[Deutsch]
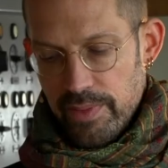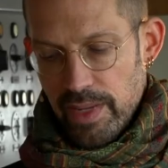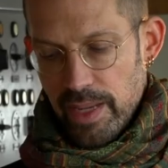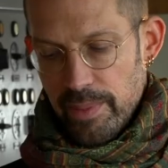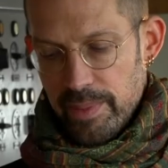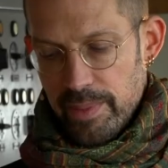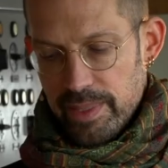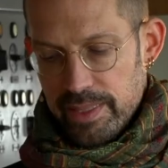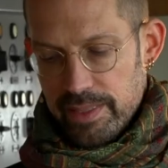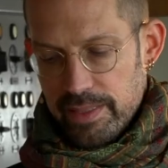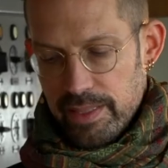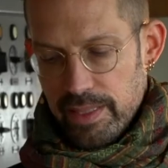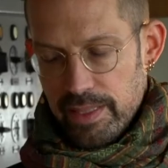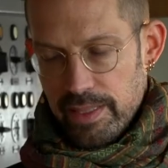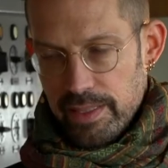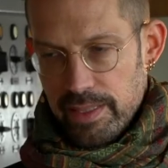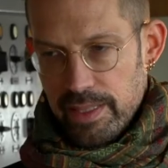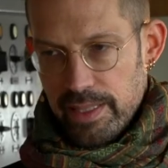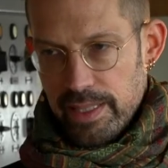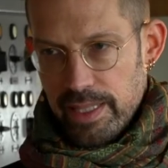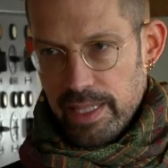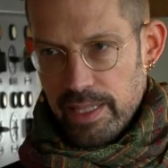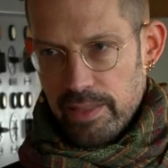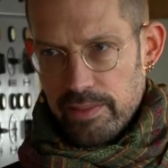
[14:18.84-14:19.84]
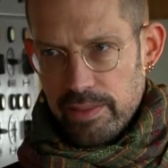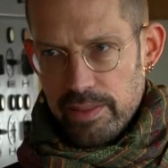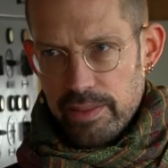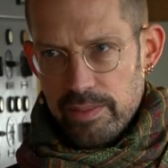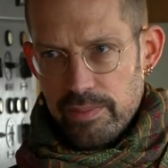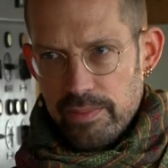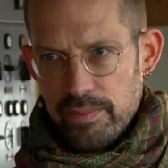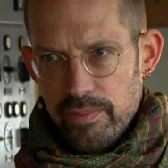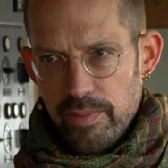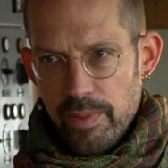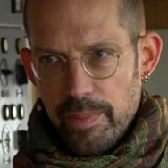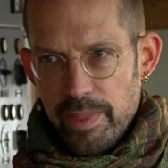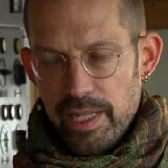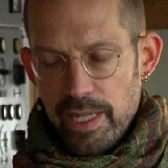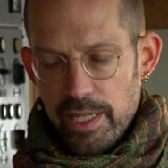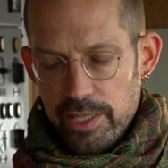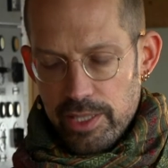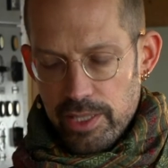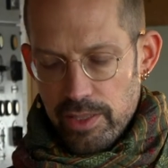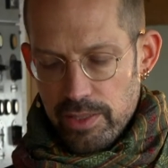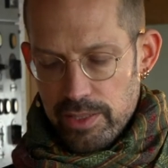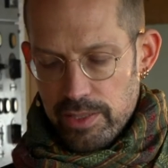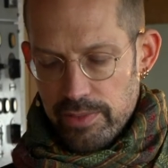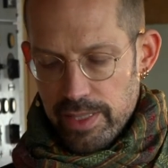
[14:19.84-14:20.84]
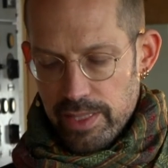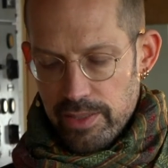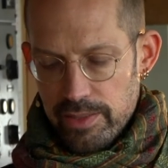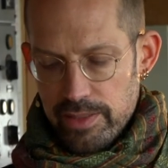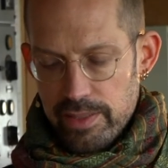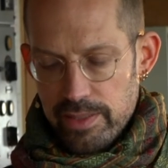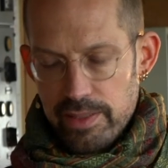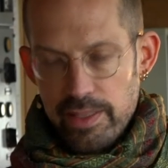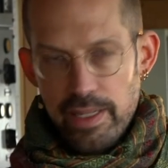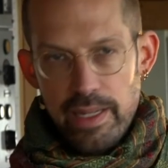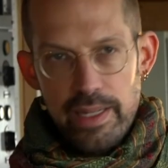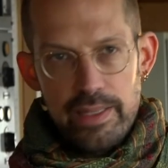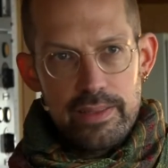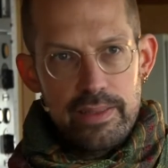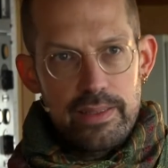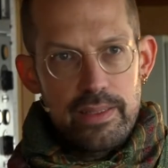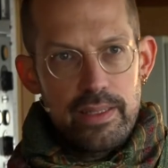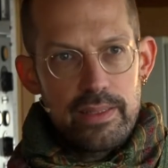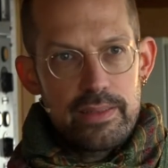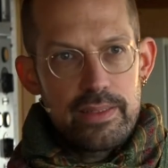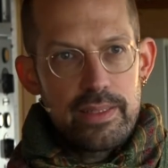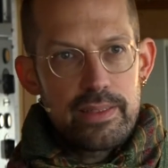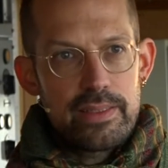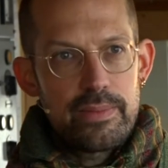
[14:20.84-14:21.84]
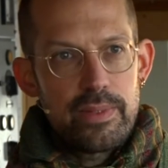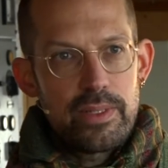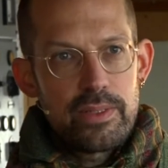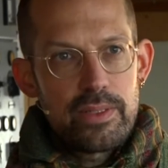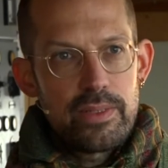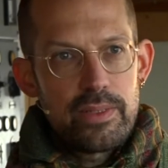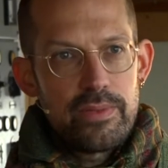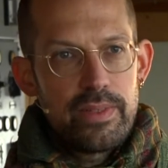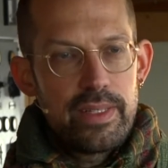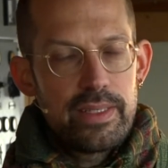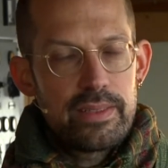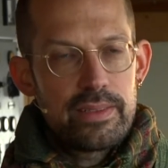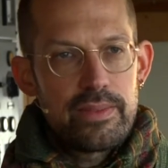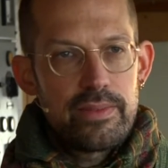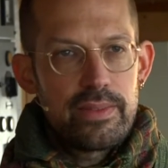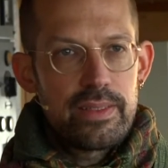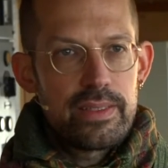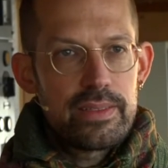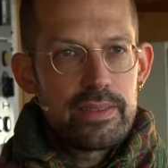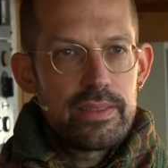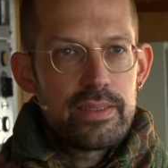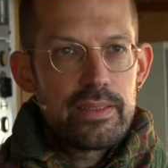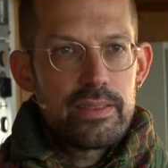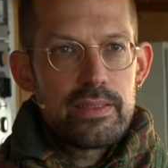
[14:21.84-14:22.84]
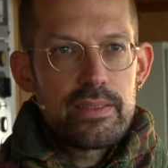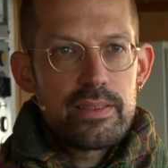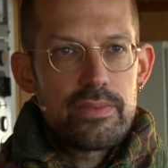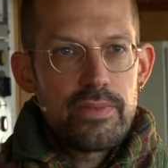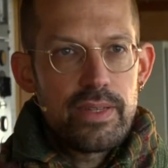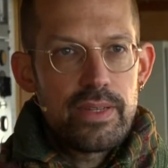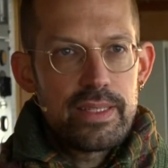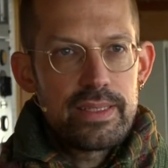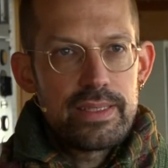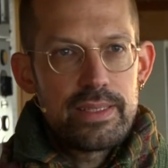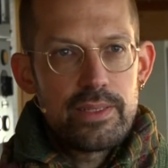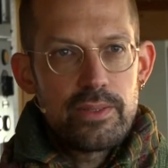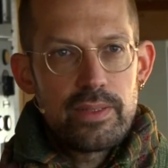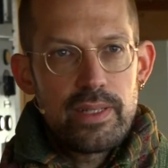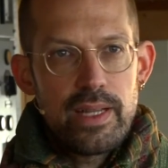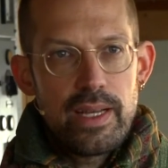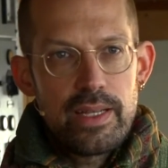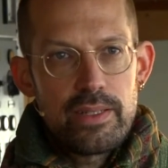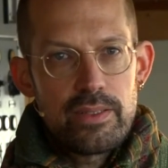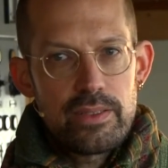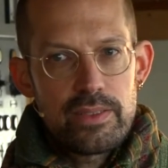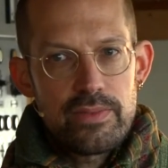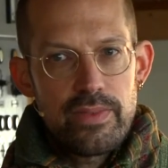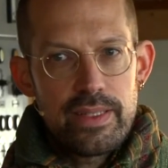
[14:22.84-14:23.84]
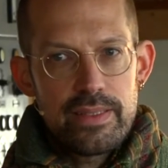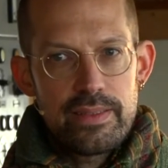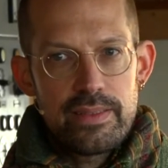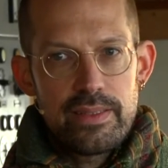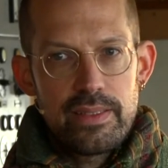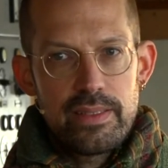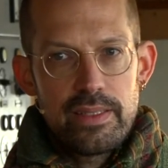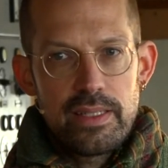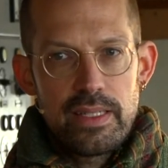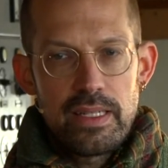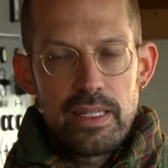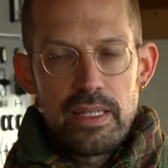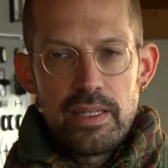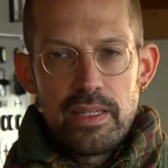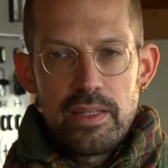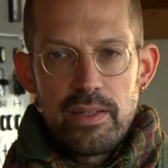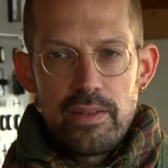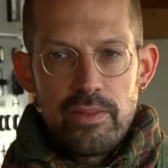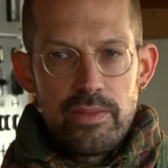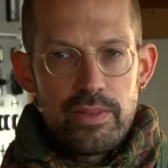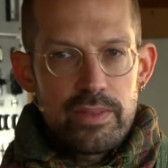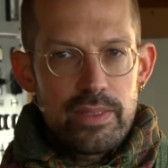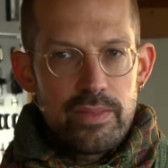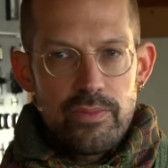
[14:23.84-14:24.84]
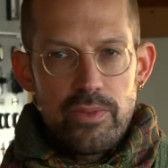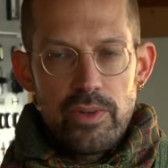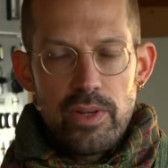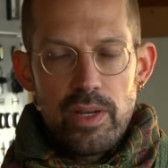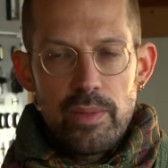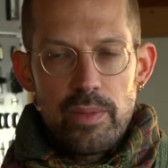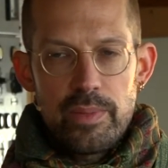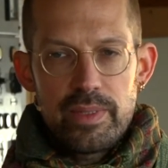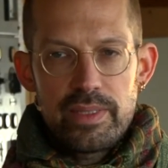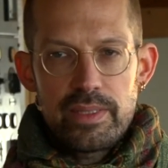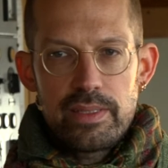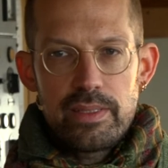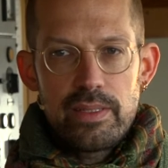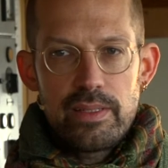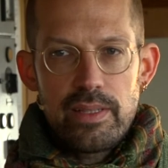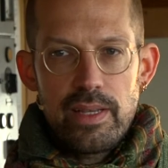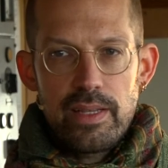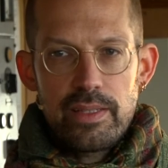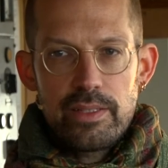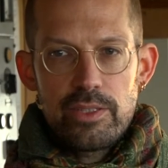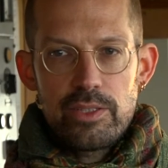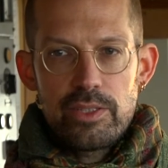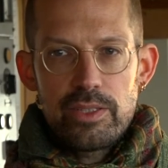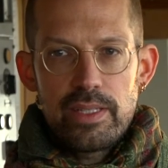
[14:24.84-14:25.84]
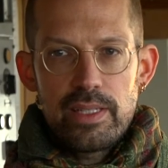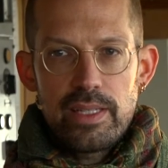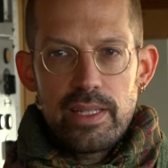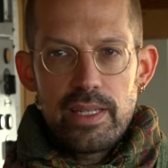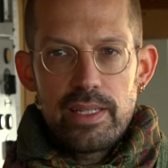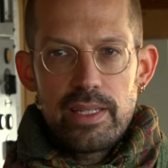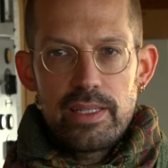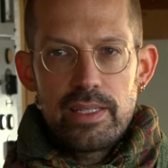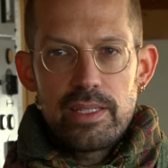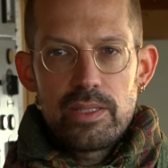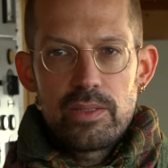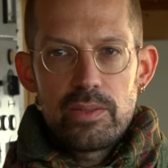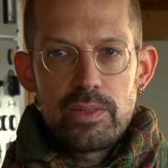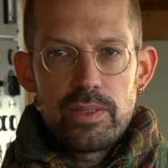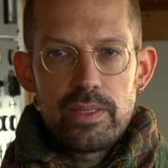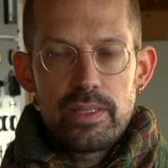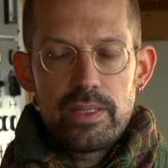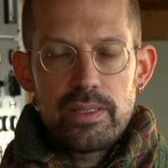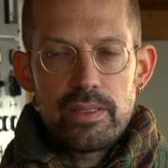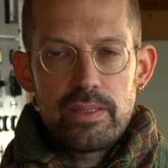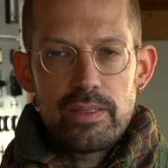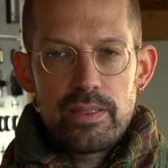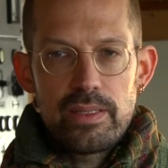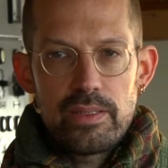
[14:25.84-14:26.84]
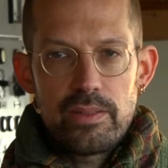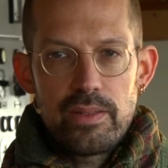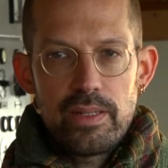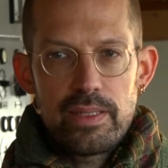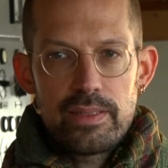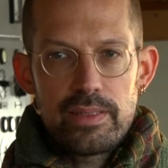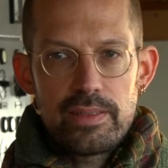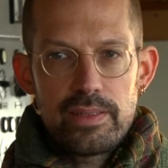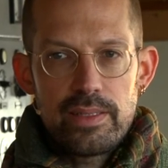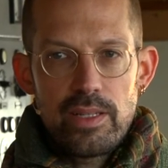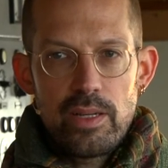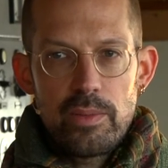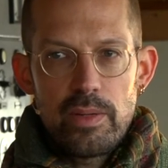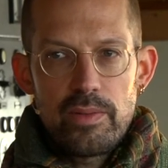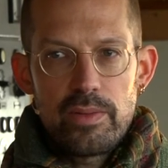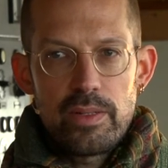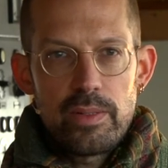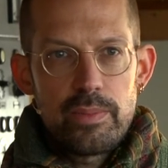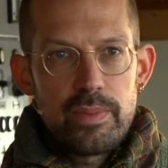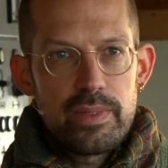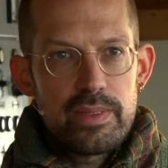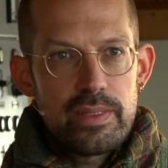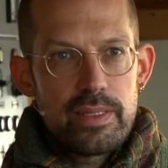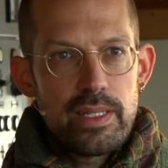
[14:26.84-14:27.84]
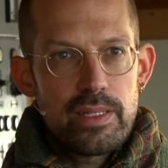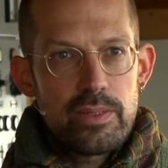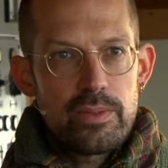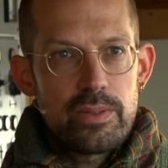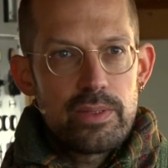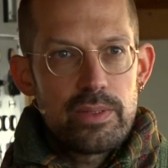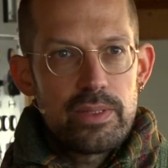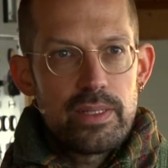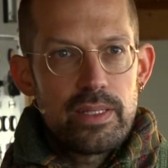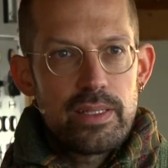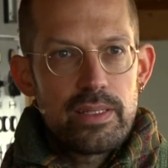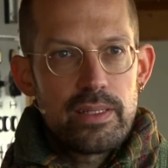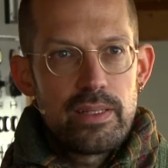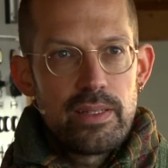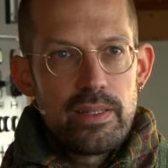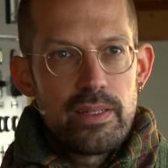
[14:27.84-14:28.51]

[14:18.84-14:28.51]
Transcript: wir haben jetzt ja, keine Ahnung, wenn man nachschaut, 2013 das letzte Mal unterwegs gewesen, es ist 2021. Wir sind vorher ein bisschen die technischen Geräte durch, äh, du hast dich auch mal wieder ein bisschen erkundigt.